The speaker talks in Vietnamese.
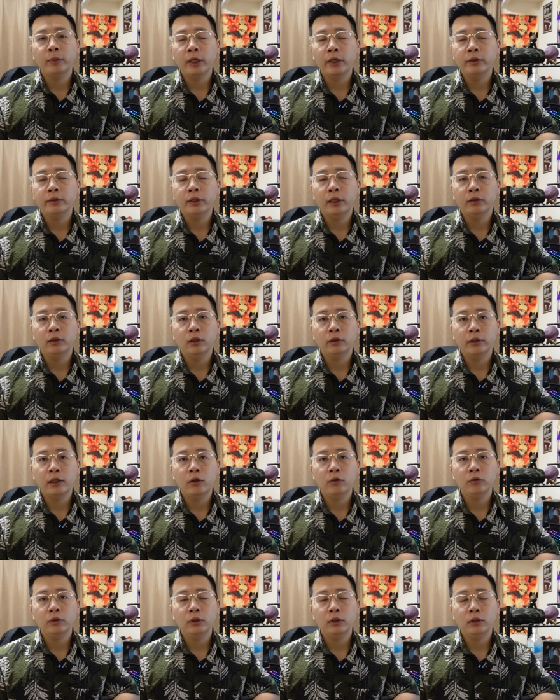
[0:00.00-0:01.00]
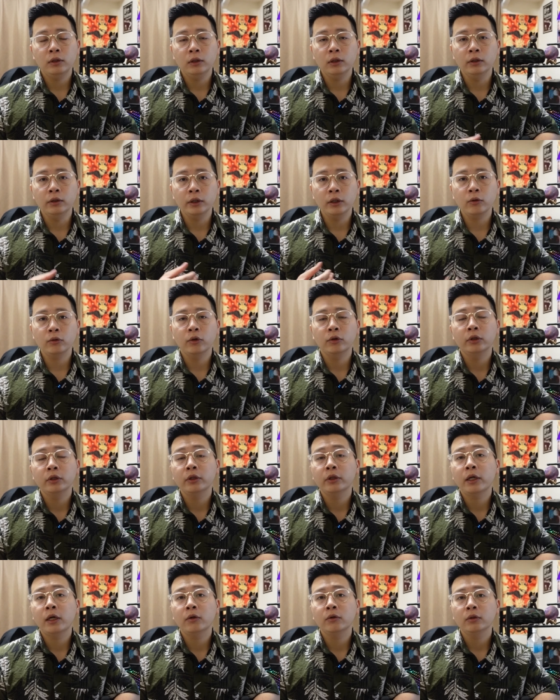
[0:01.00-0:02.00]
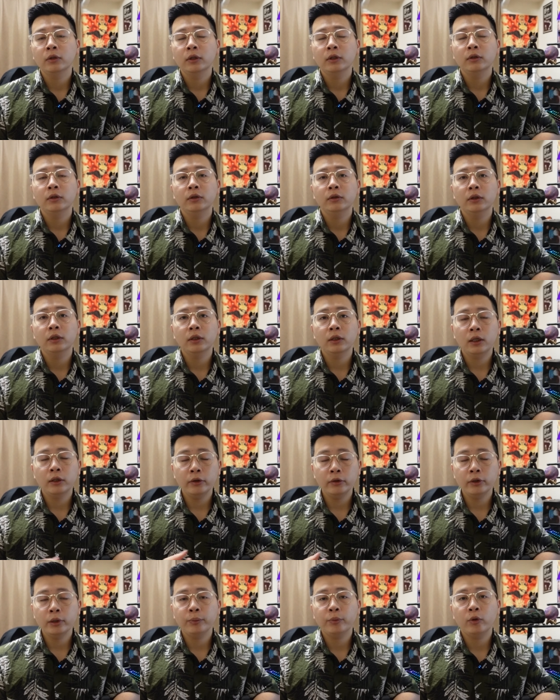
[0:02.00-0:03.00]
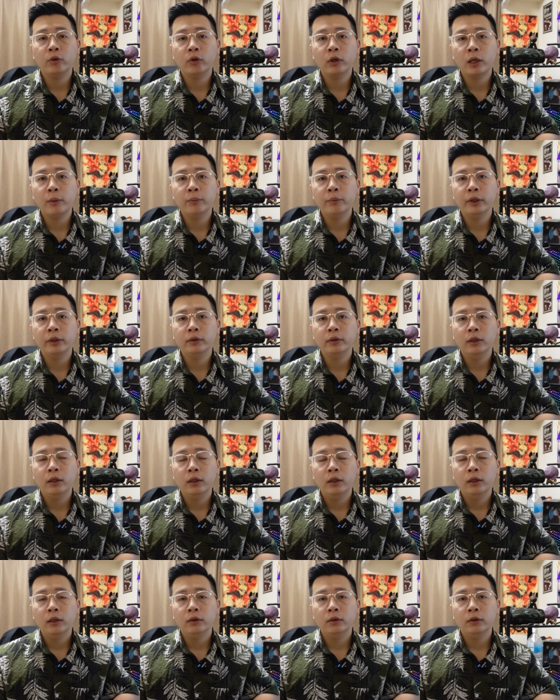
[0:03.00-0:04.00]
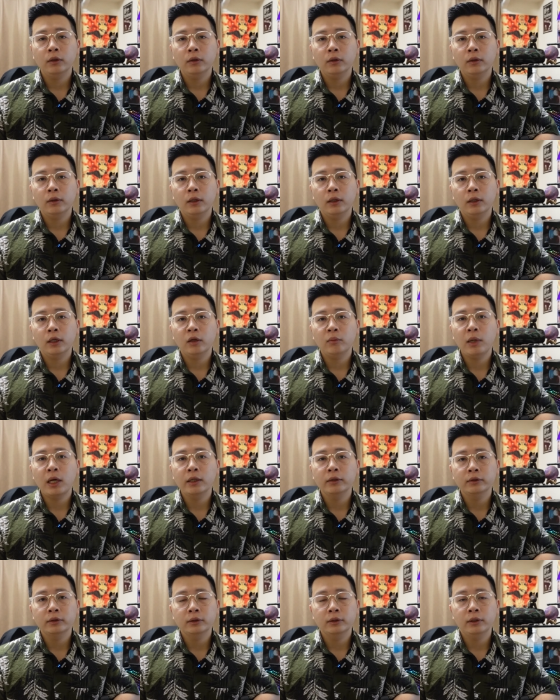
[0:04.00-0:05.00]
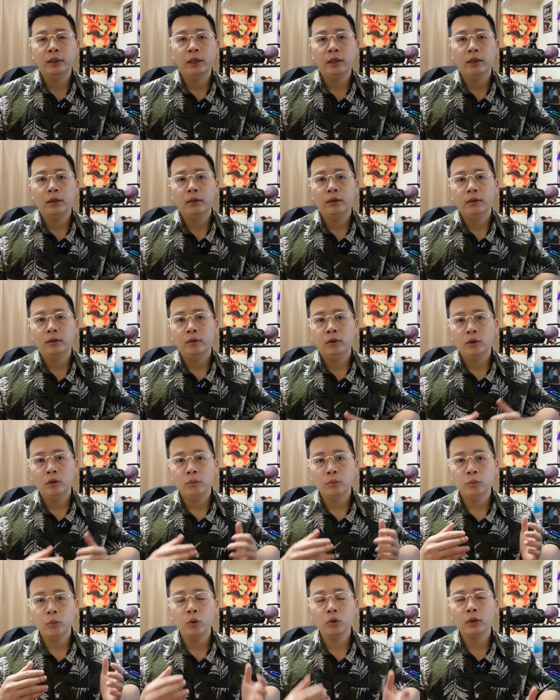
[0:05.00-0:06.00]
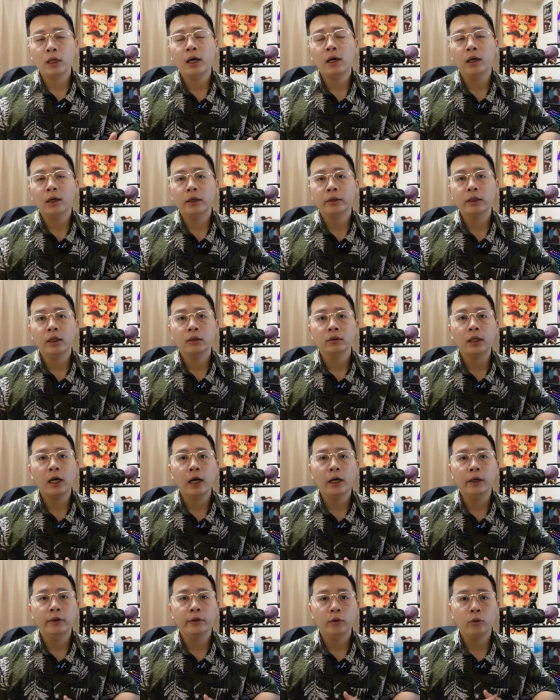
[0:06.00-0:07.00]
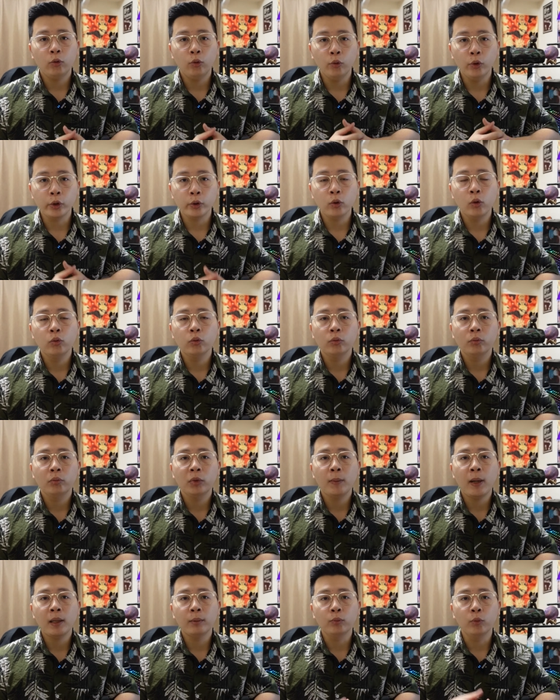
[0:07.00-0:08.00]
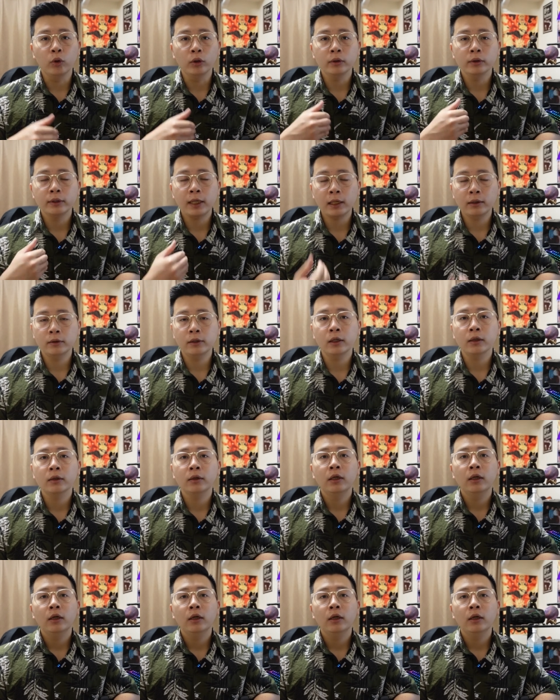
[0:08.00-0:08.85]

này trái ngược nhau thì ý nghĩa của nó như thế nào thì declarative programming tức là các bạn sẽ mô tả cái trạng thái cuối cùng mà bạn muốn đạt được